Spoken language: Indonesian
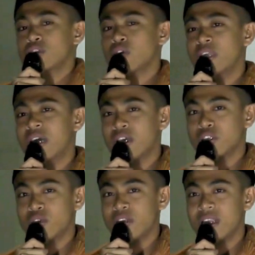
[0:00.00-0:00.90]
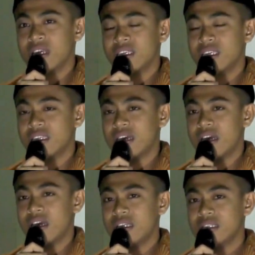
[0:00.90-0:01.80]
saudara-saudara
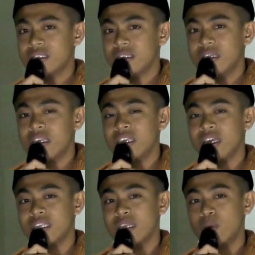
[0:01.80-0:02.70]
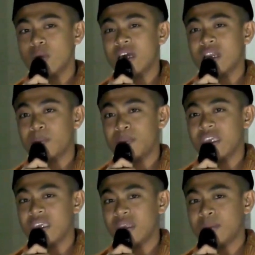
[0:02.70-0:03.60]
kita yang di luar
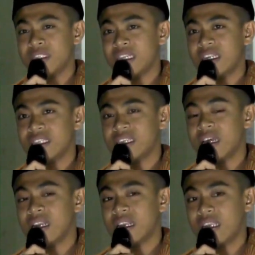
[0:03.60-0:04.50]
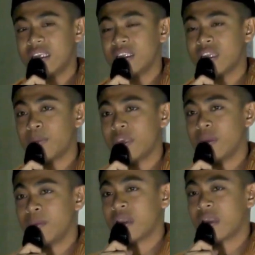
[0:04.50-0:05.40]
pingin menjadi santri tapi